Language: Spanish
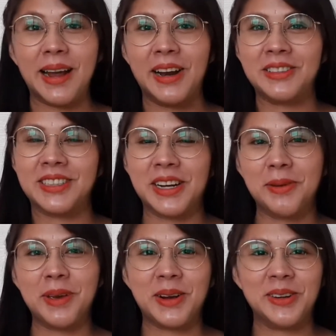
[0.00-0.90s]
para los que
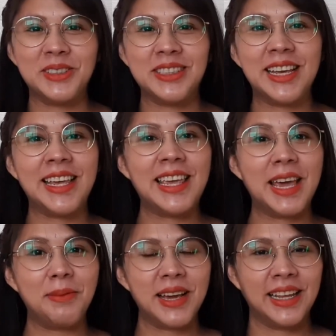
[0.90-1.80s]
no me conocen y en mi